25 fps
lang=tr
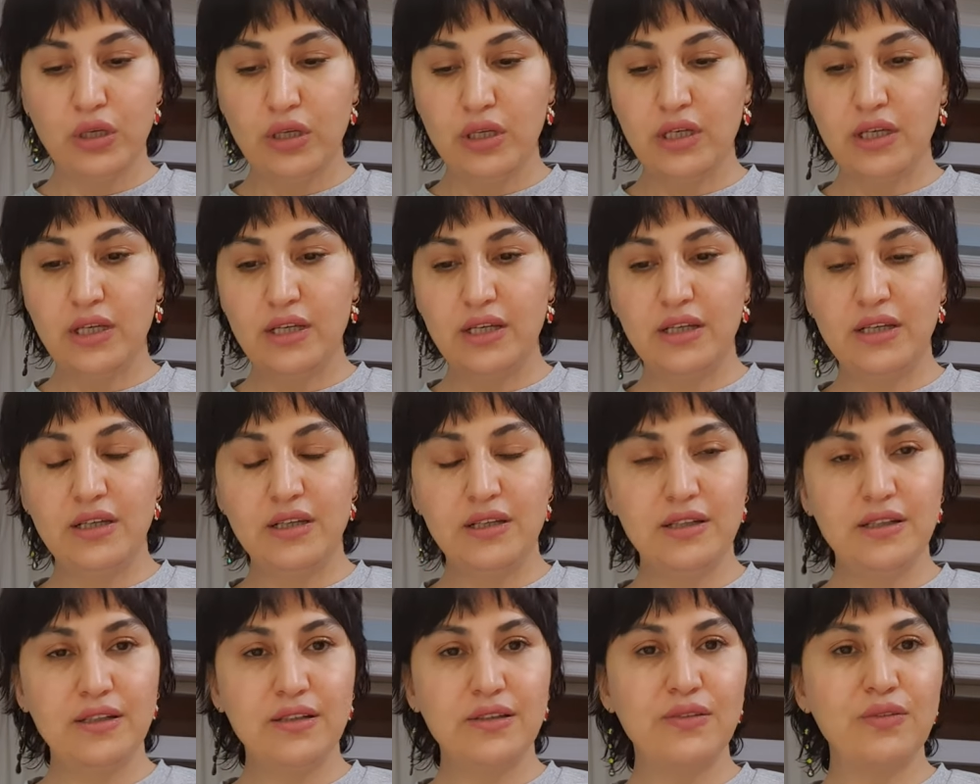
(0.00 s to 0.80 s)

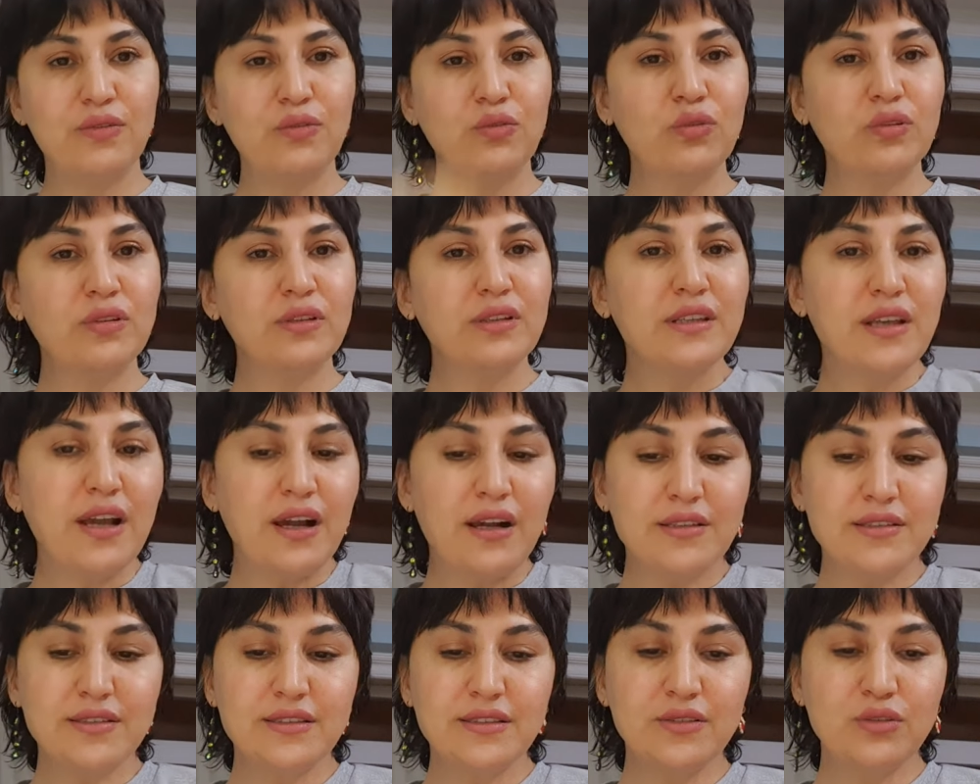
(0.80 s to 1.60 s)
Ee,
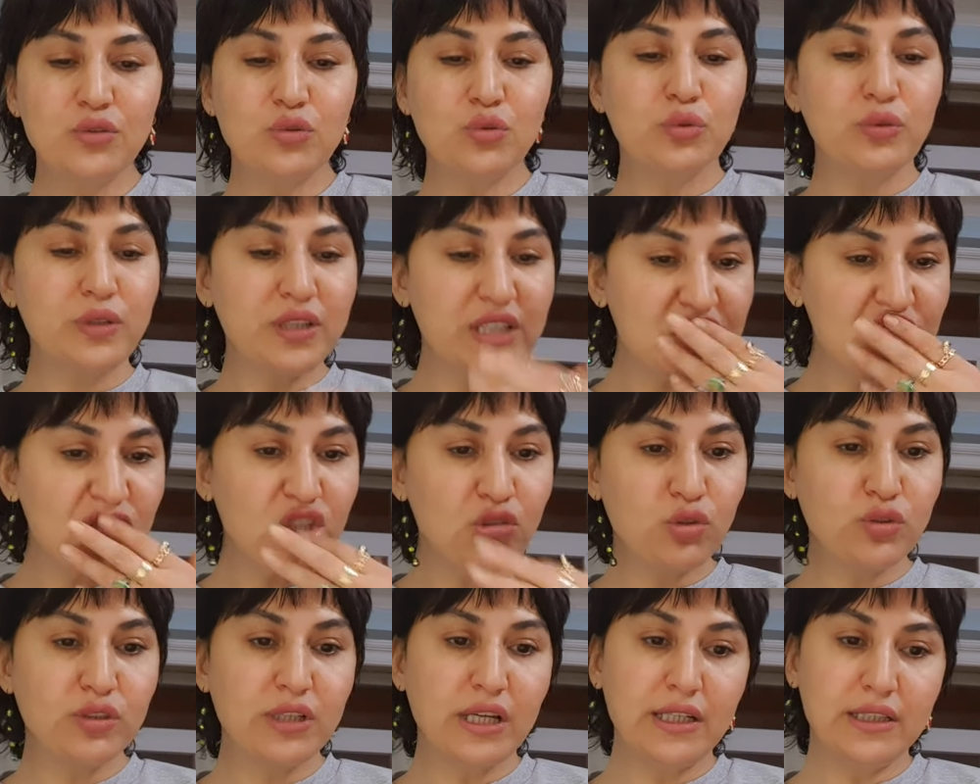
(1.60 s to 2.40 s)
Yasin
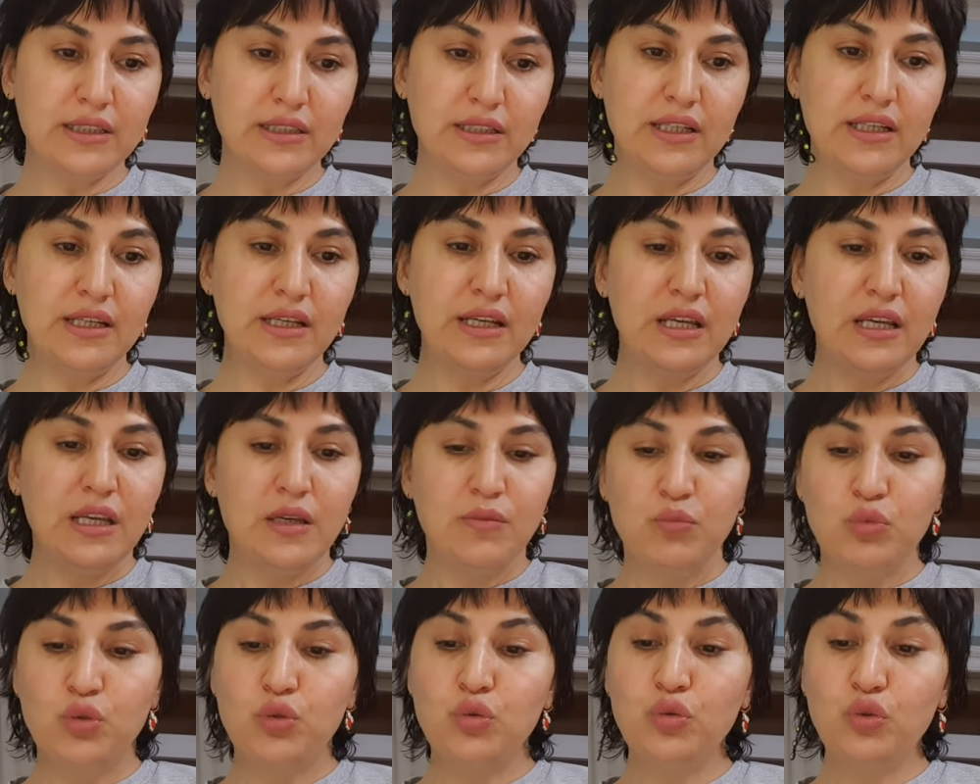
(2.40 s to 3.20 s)
suresini özellikle
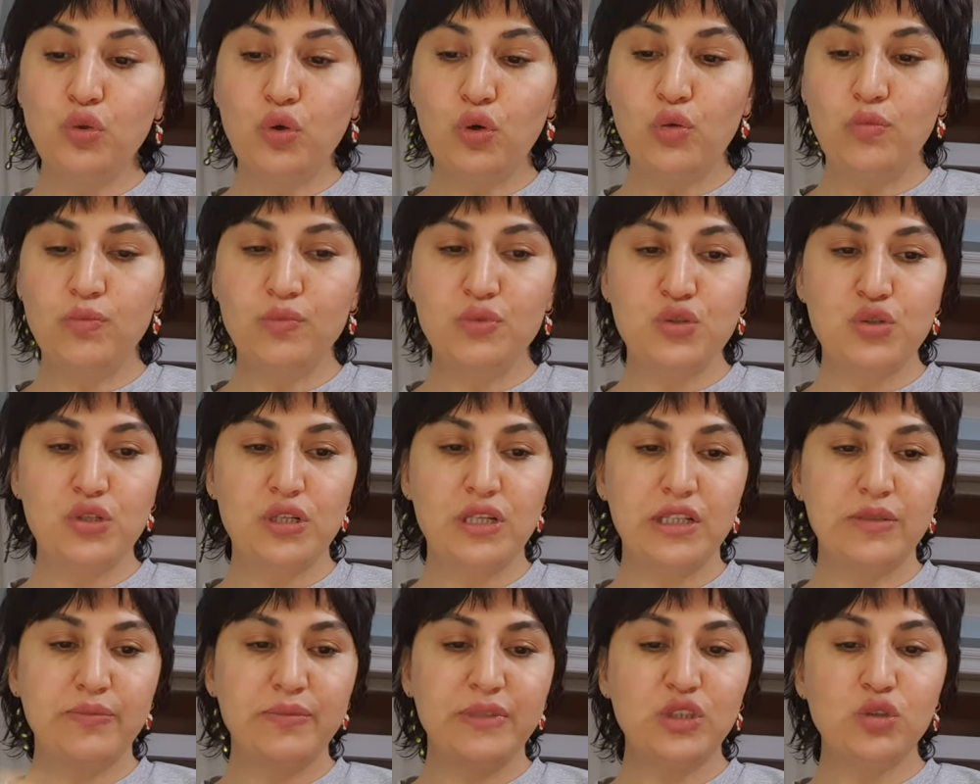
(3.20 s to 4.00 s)
bütün
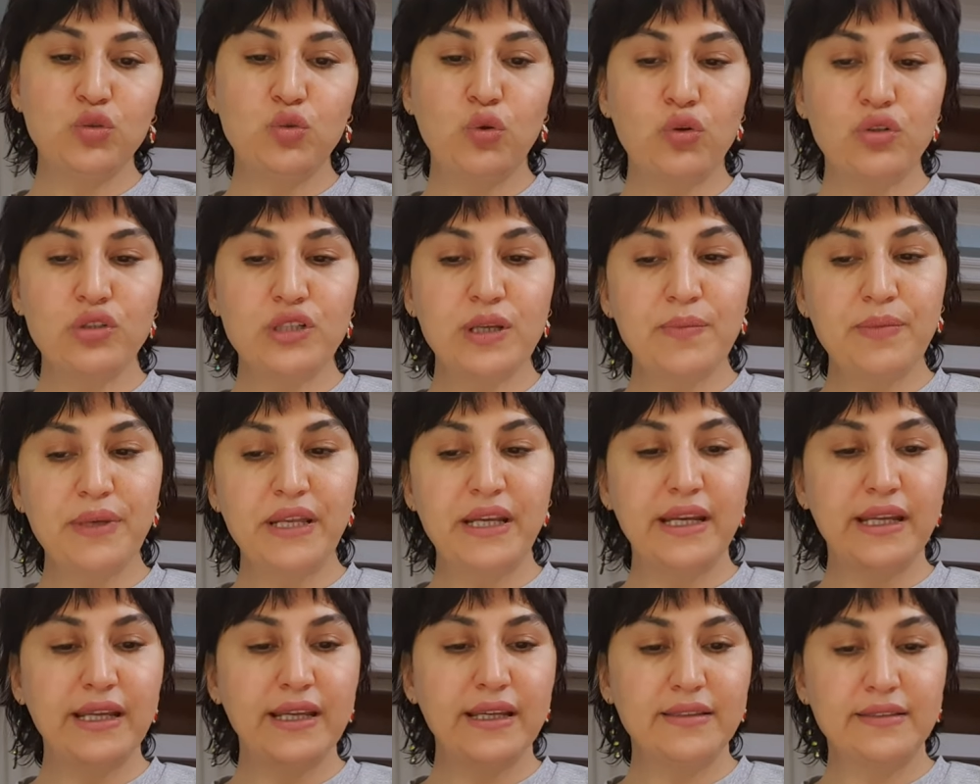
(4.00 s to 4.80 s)
ölmüşlerime sonra
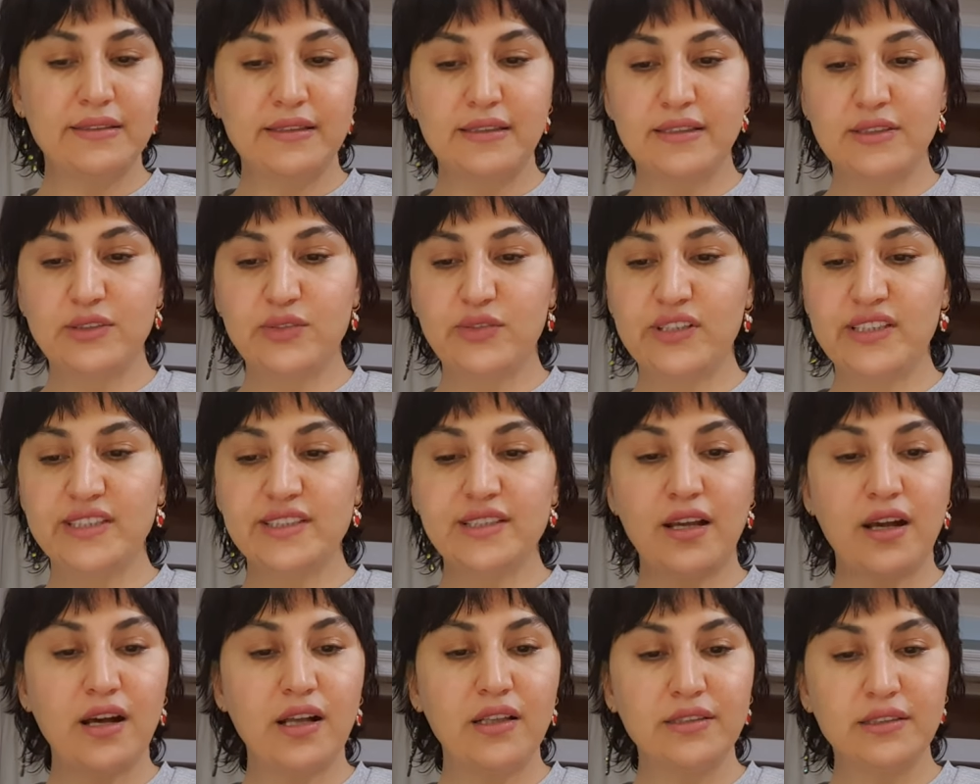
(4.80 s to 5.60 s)
bereketiniz ve
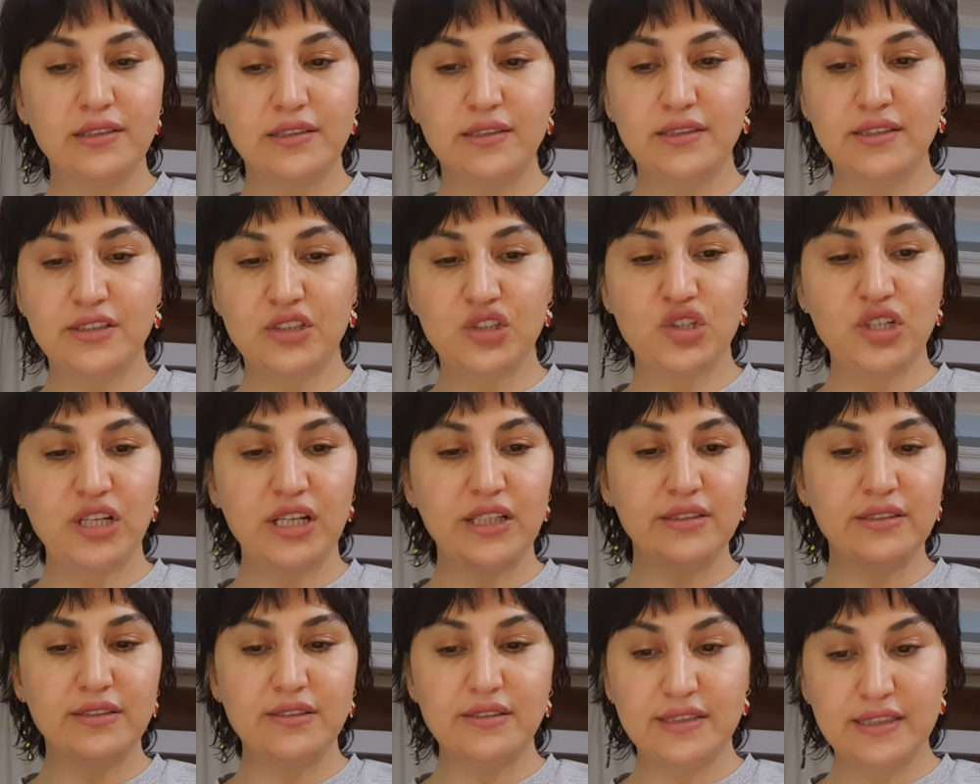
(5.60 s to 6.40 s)
sağlığınız,
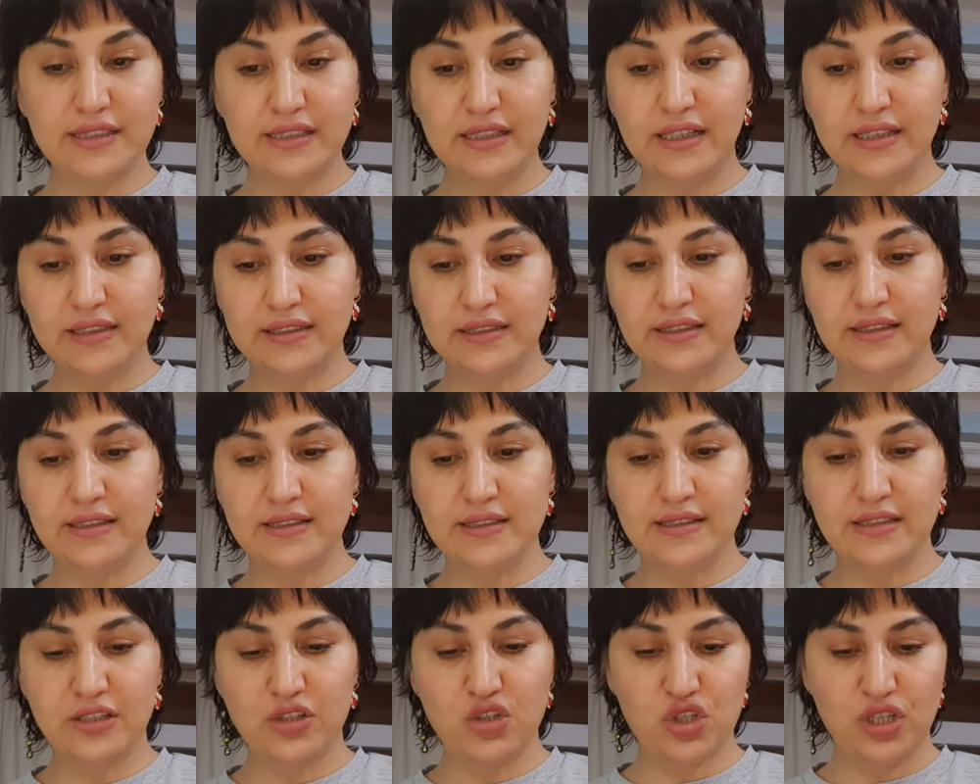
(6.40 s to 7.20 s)

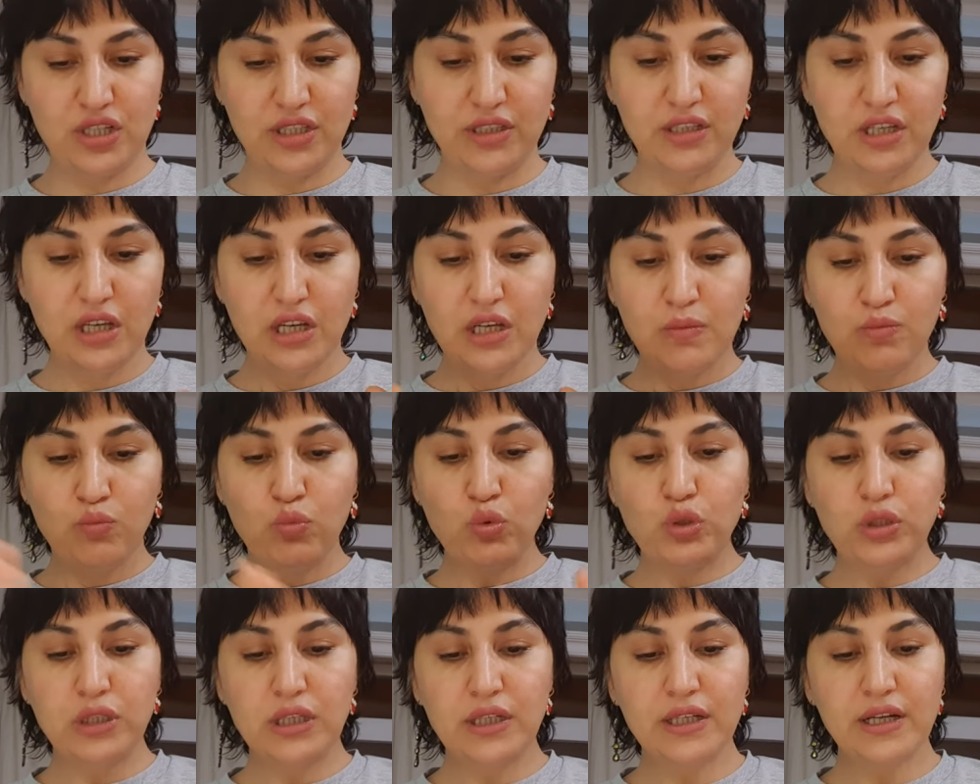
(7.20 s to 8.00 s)
sıhhatiniz için
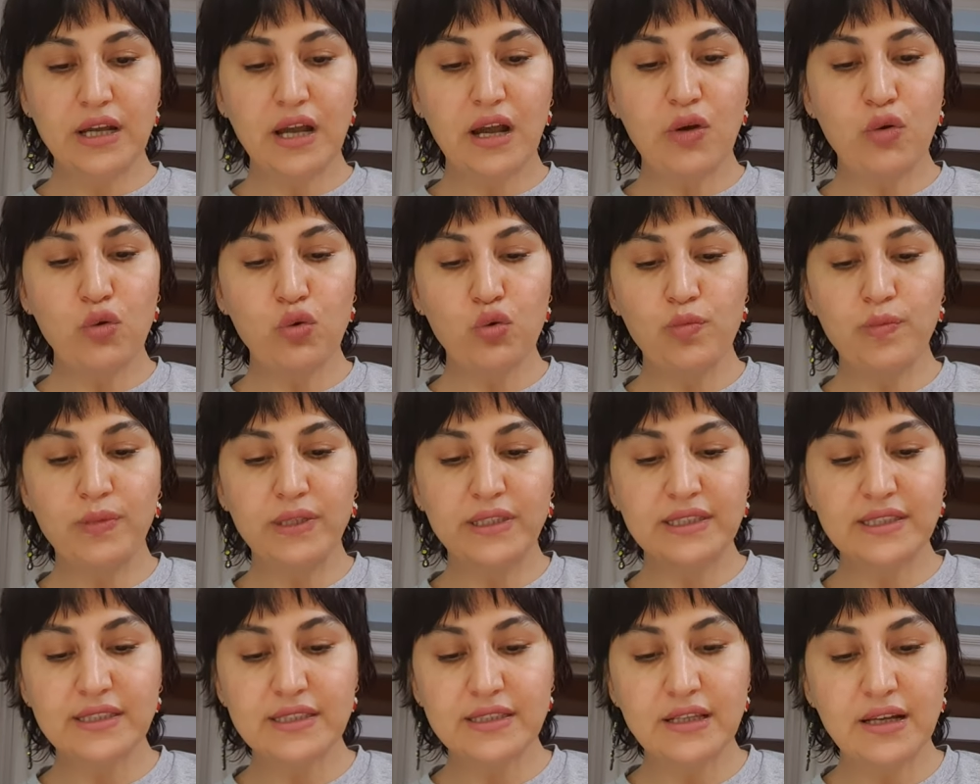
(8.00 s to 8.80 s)
mutlaka
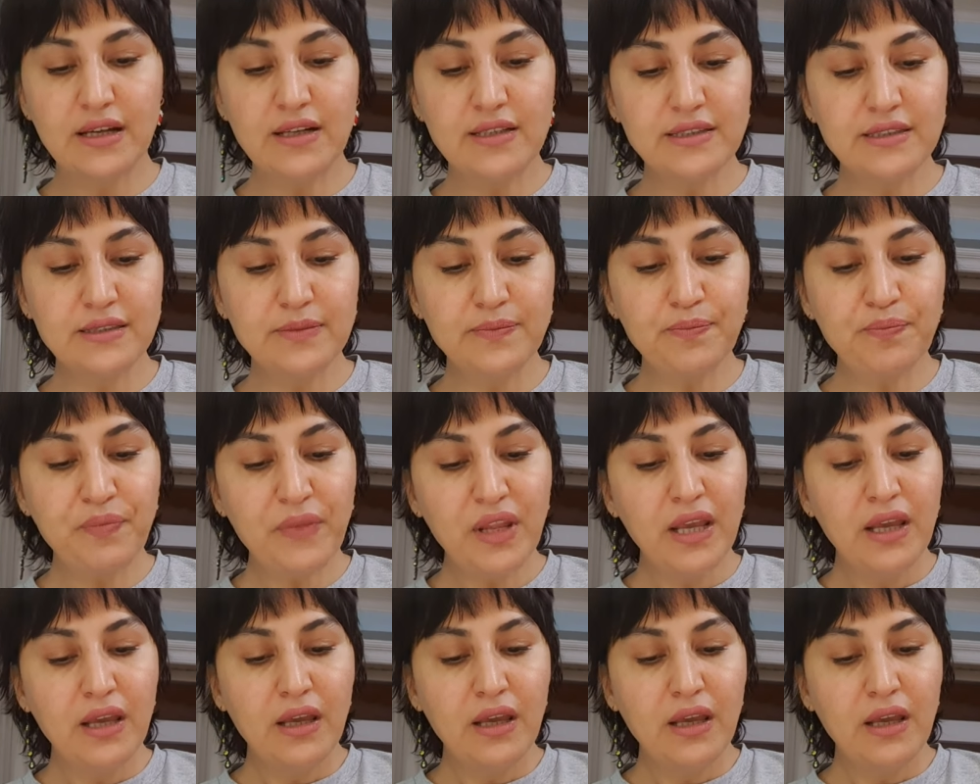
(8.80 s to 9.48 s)
okumanız lazım.